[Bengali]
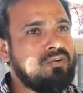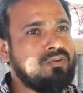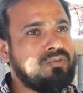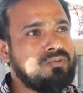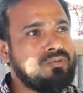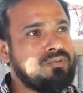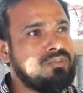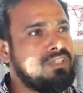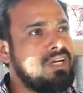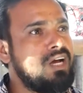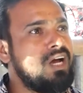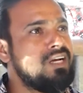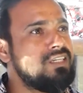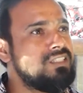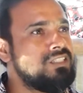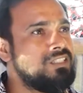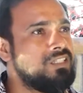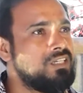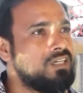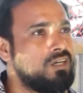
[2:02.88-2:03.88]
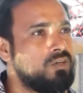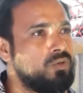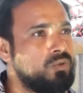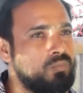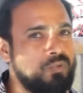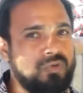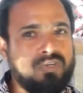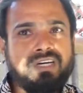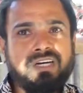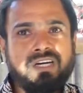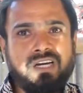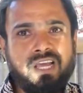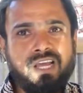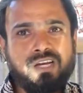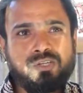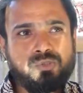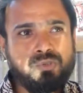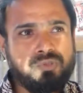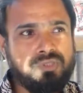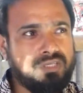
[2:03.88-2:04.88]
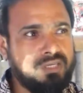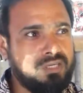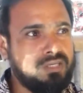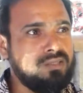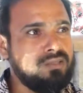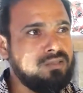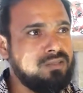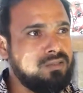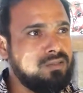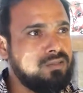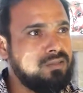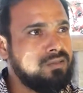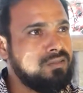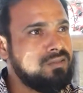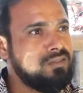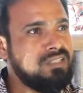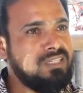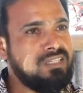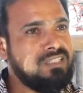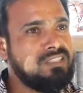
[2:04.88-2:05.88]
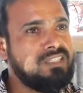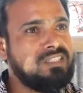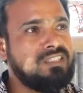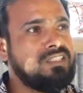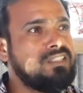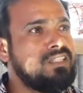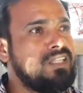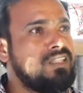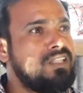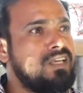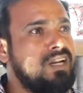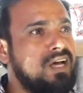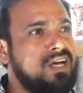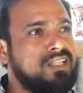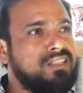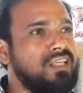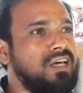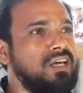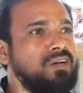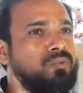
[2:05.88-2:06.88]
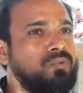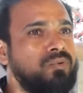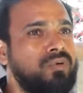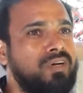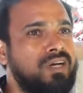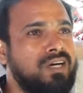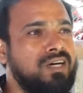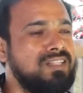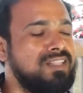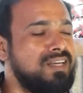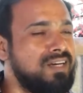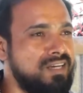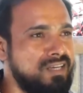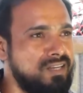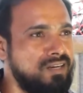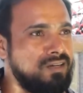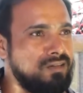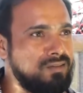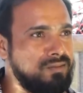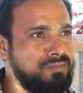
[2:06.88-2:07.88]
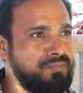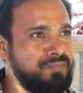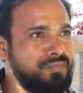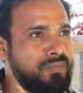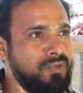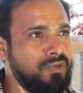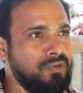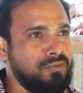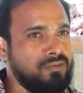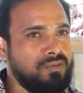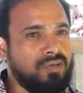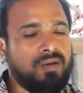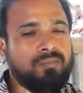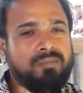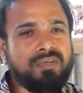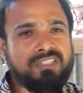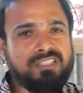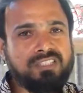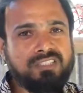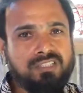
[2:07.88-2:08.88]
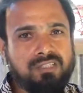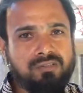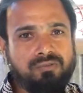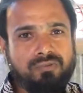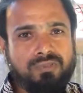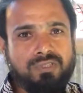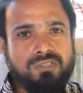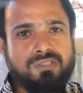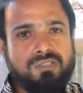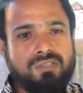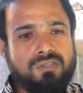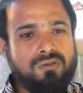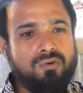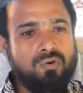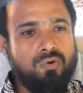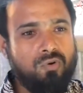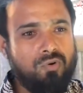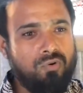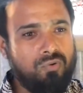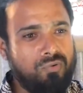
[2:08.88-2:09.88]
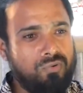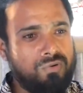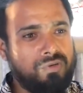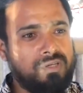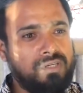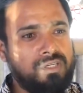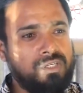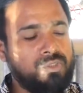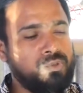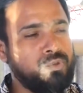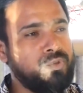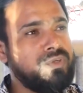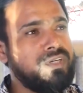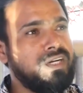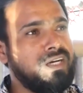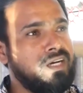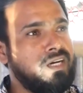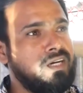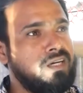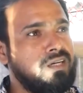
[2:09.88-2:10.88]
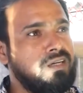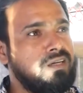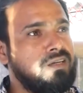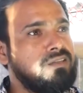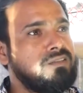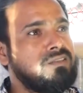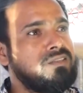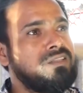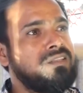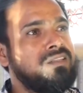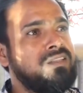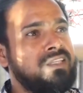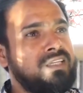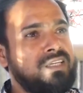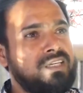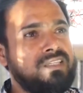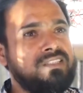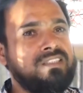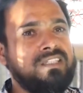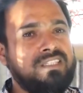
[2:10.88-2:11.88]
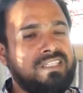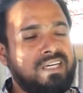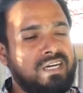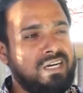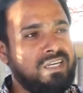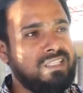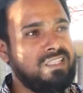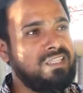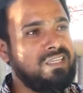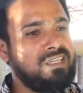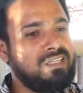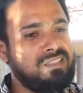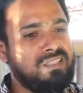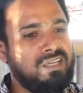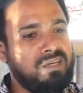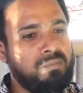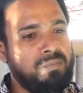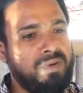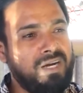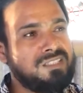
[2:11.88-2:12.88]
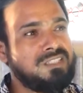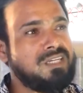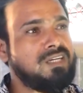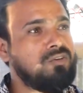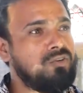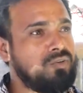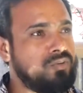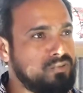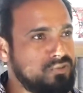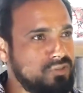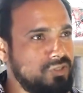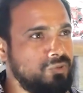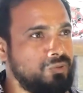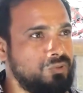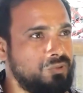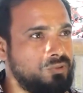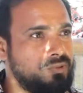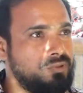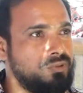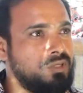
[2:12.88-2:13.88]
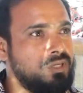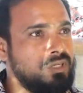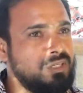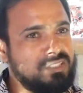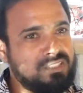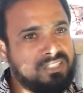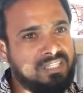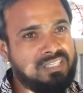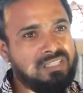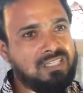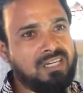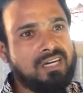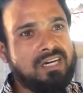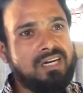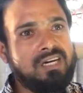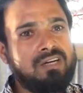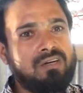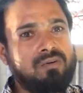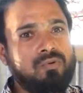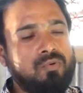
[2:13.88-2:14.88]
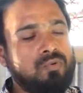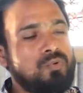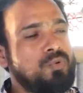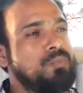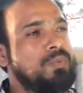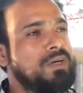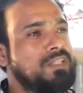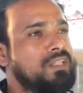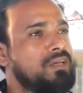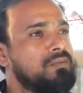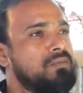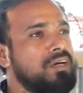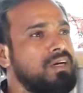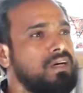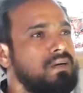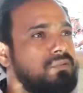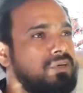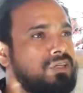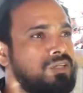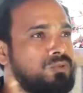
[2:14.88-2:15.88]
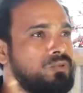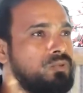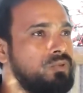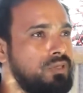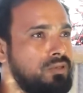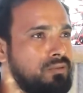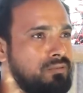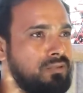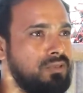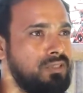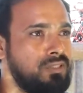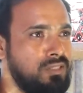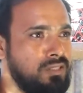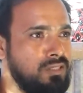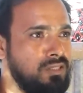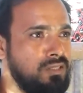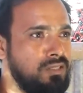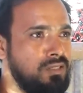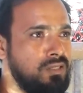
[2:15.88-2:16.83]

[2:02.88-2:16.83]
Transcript: খরচ হচ্ছে আশি টাকা নব্বই টাকা একশো টাকা দিন শেষে তাদের হাতে আর কোনো টাকা থাকে না তো আমরা চেষ্টা করেছি কিছু টাকা দিয়ে যে টাকা দিয়ে তার বাসায় খরচটা হতো সেই টাকার অনুপাতে আমরা খাবারটা তৈরি করে দিই